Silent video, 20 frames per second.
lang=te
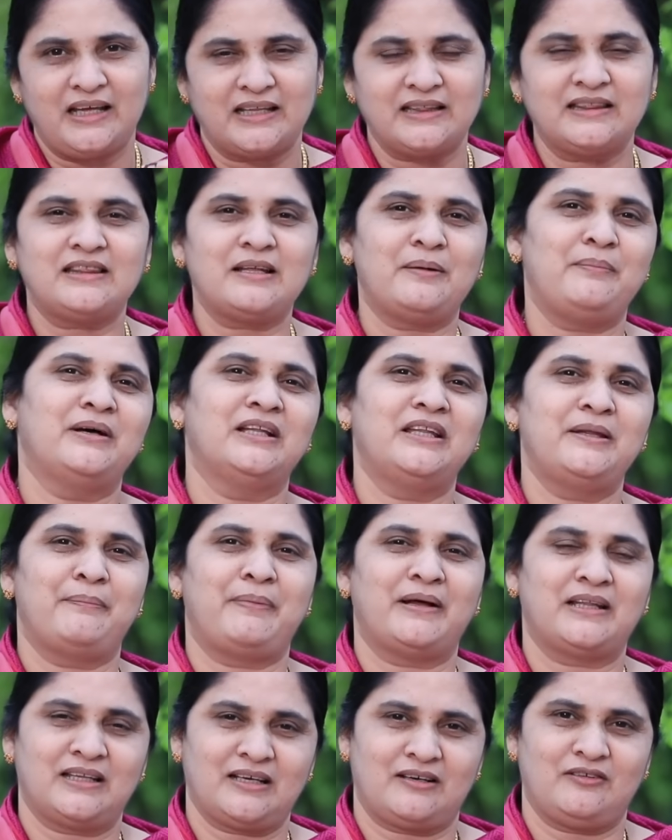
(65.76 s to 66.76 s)
ఎంతమంది
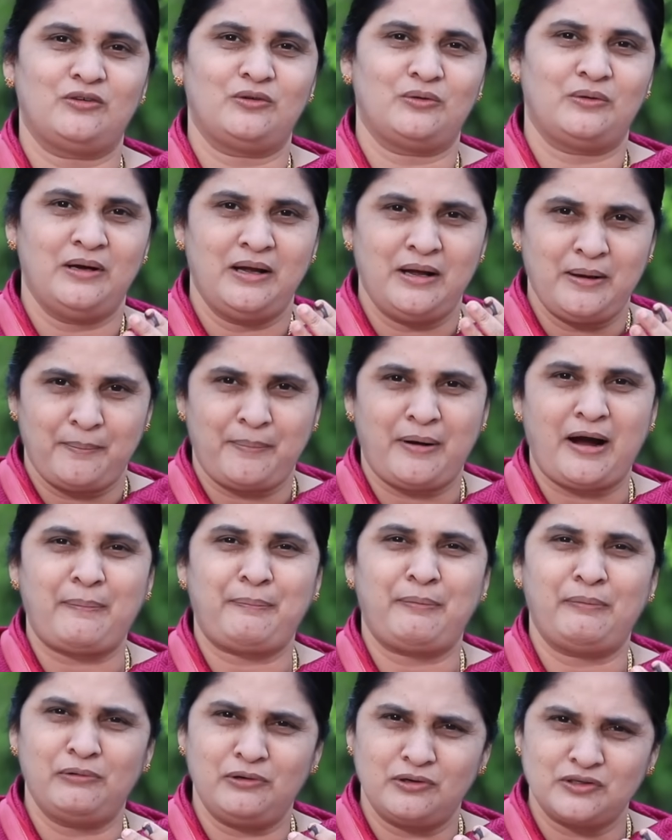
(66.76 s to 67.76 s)
బంధకంలో
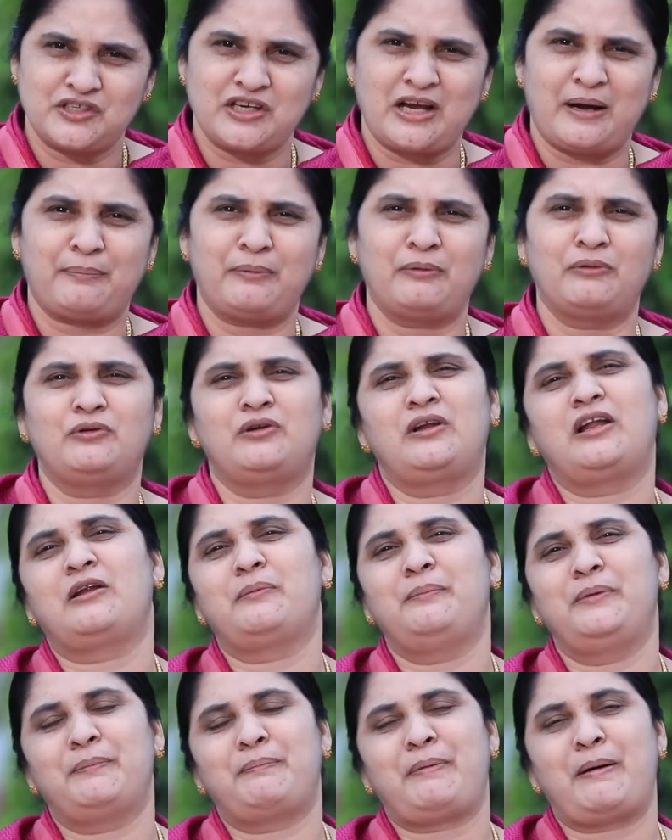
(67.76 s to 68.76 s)
పాపంలో శాపంలో
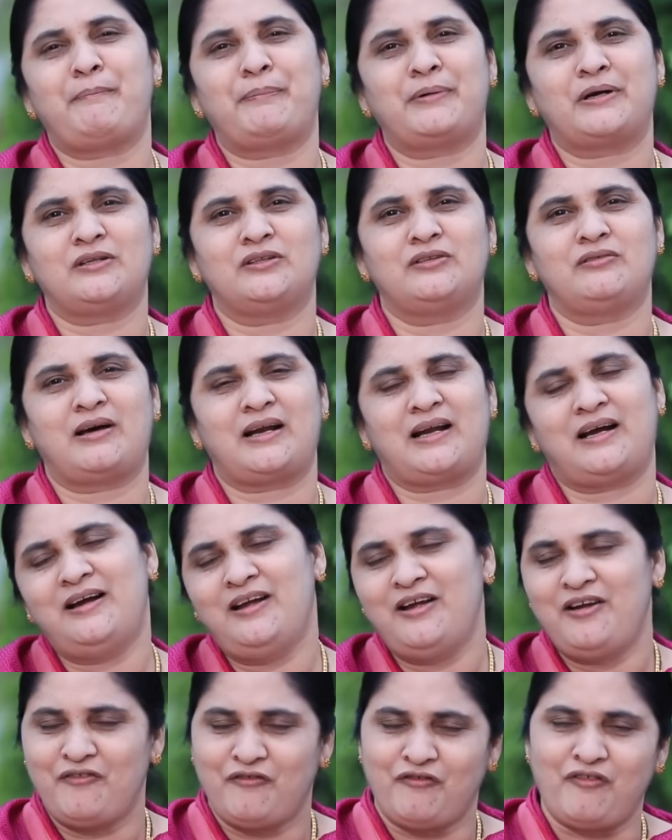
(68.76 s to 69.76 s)
ఉన్నారు మీరు పంపటం ద్వారా
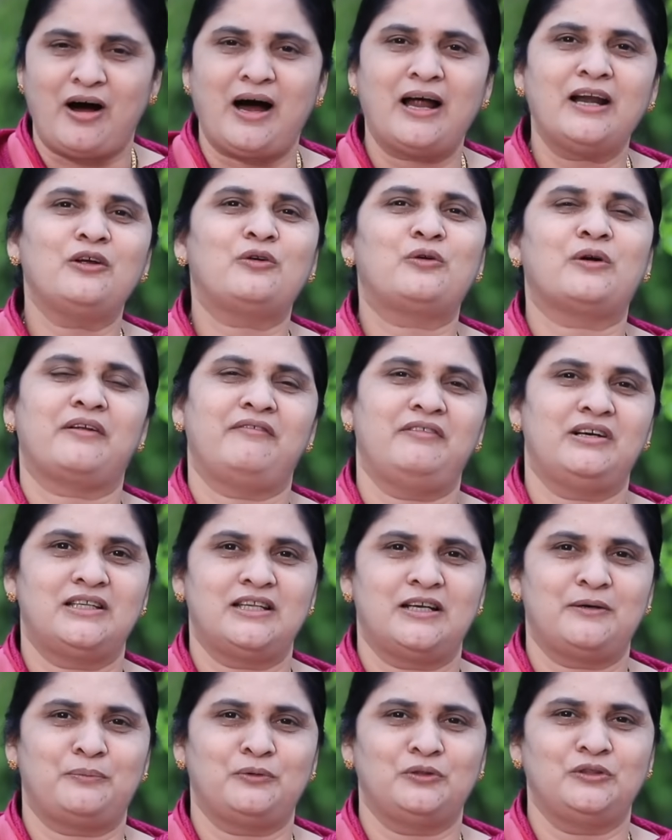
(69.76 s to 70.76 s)
వాళ్ళు కూడా
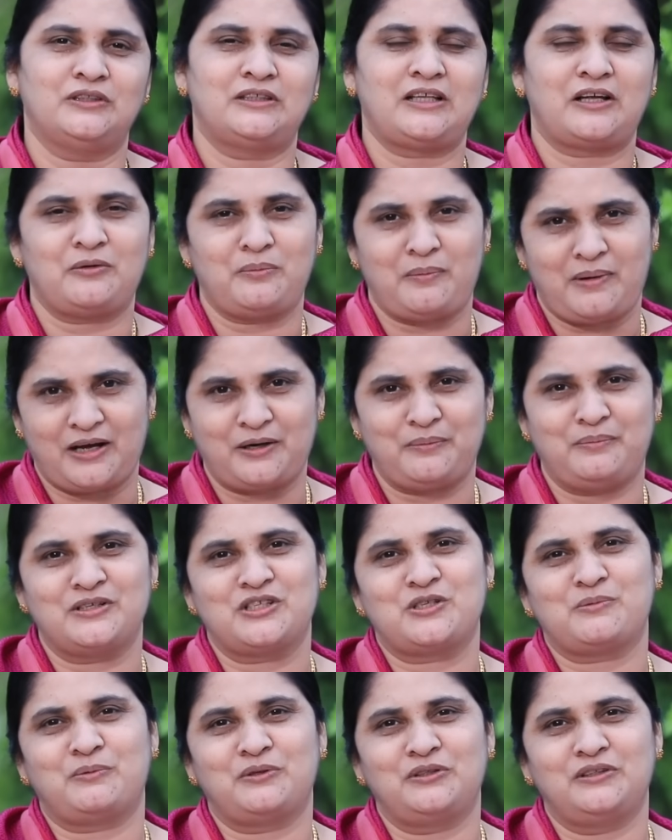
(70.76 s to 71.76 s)
విడుదల పొందుతారు మారు
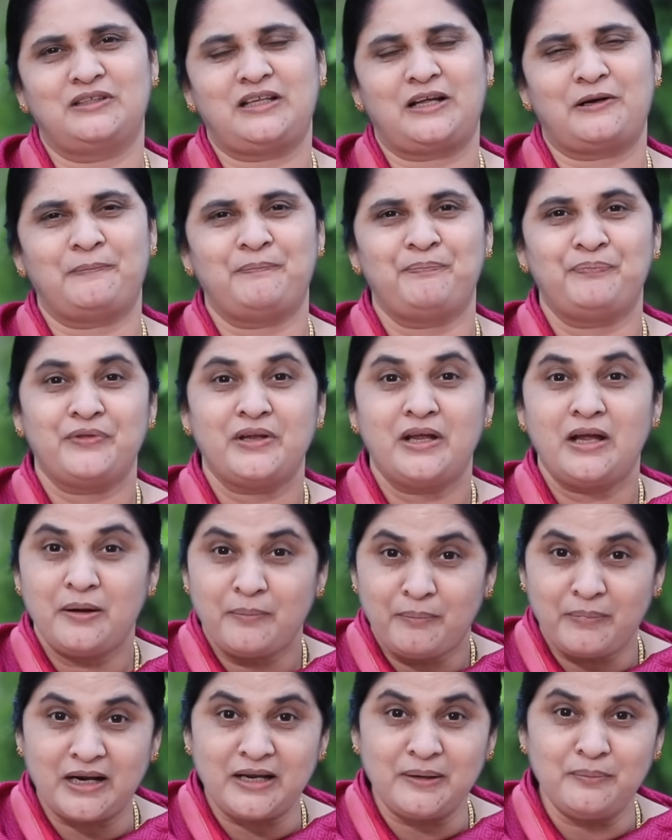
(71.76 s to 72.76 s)
మనసు పొందుతారు
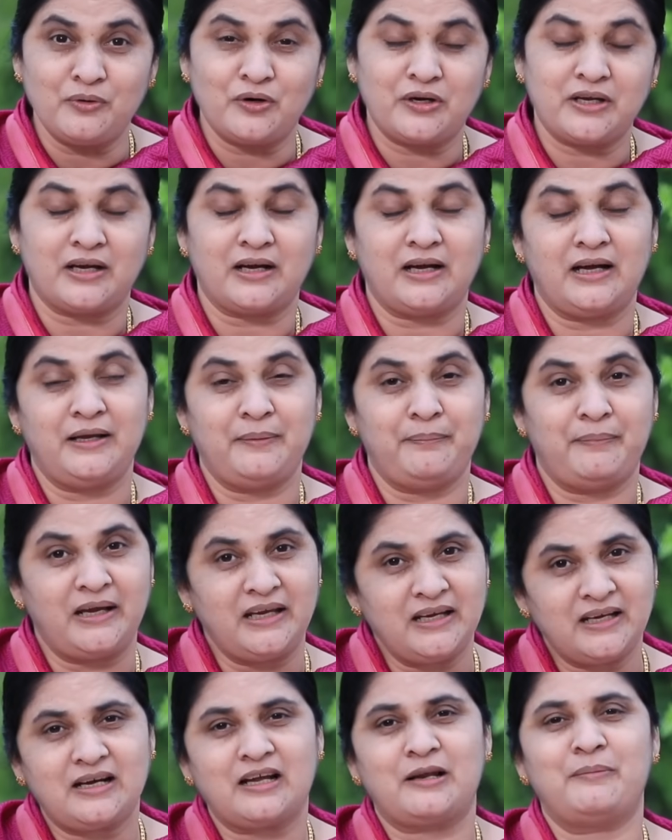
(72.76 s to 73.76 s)
మరీ ముఖ్యంగా ఈ
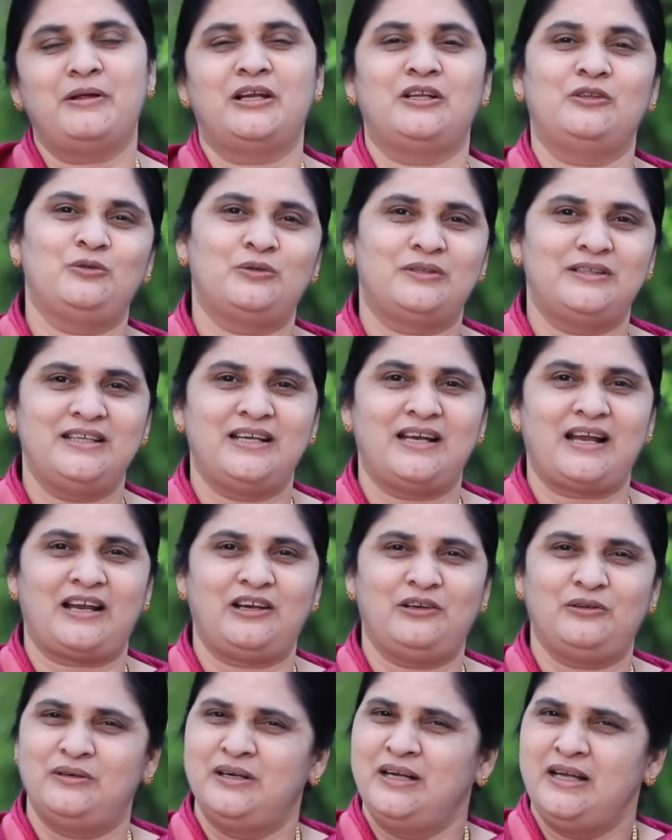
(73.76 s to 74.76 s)
భయంకరమైన
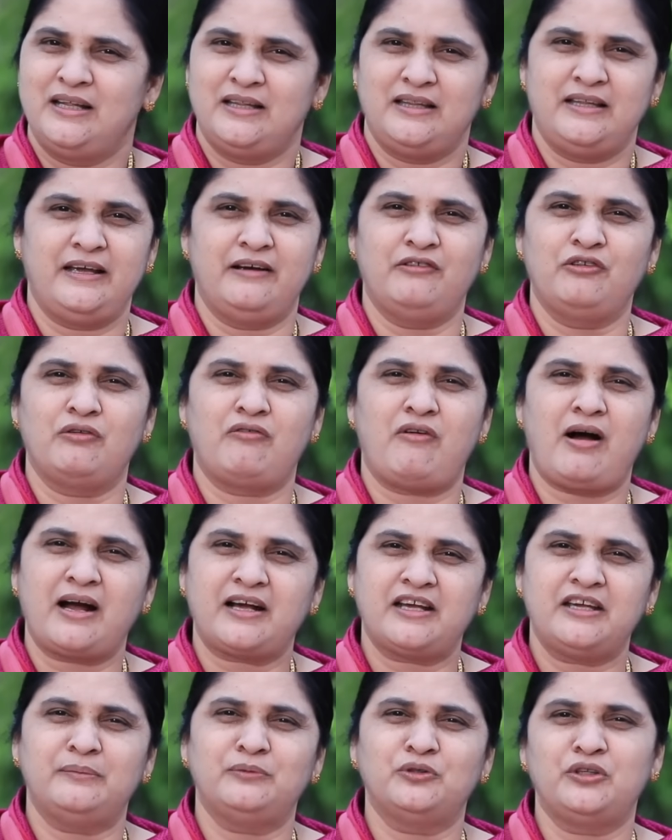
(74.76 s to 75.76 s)
దుర్దినాల్లో దేవుడు
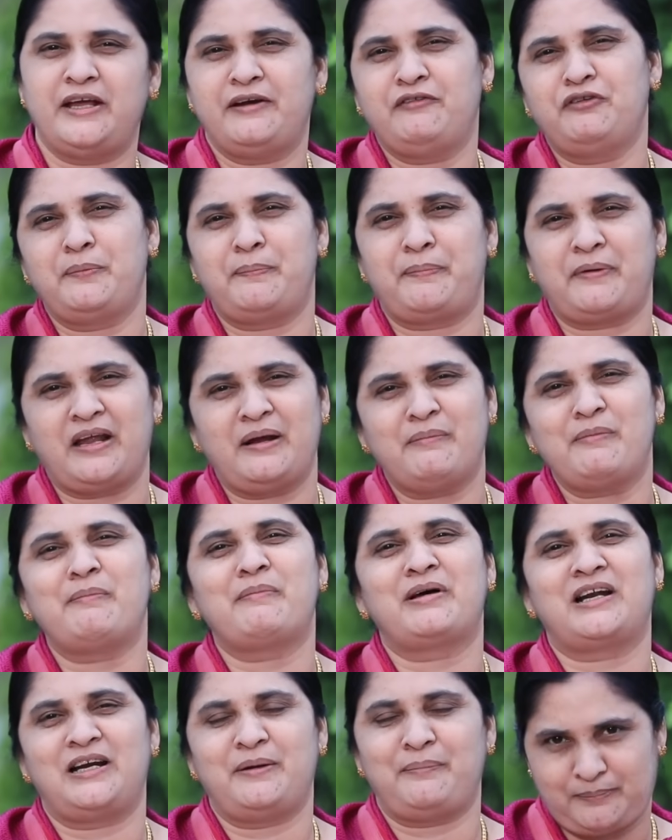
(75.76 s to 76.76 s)
వాక్యము దేవుని ప్రేమ
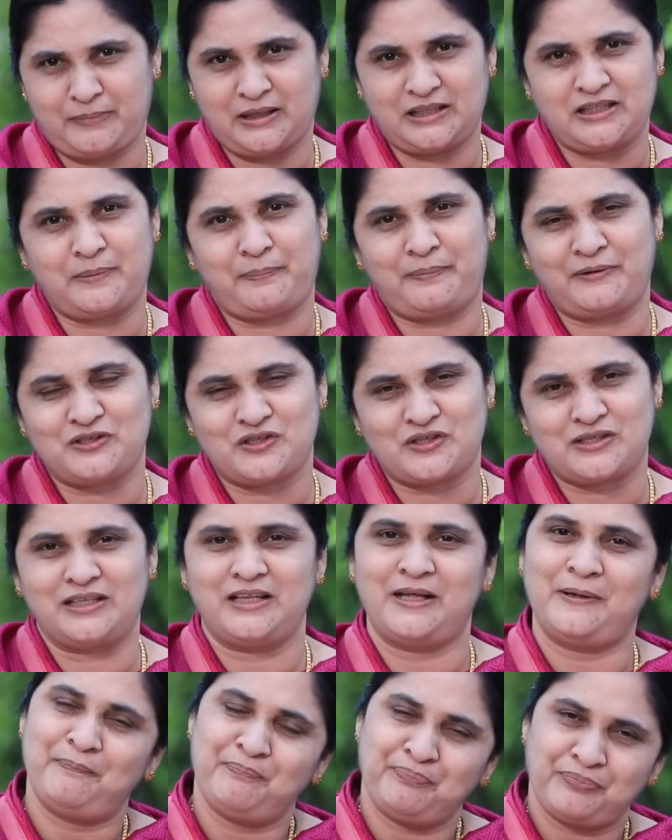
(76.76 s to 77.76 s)
మనల్ని
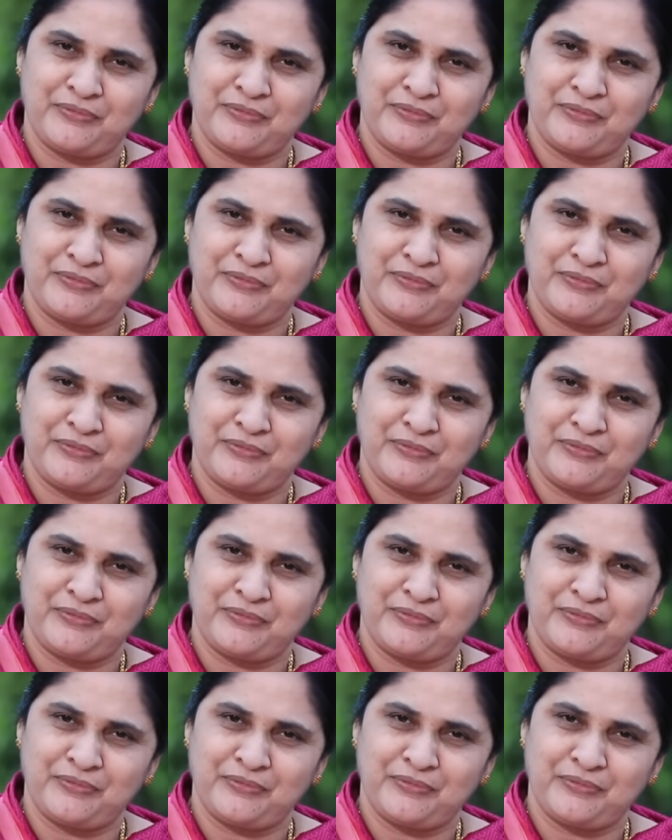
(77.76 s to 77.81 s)
భద్రపరుస్తుంది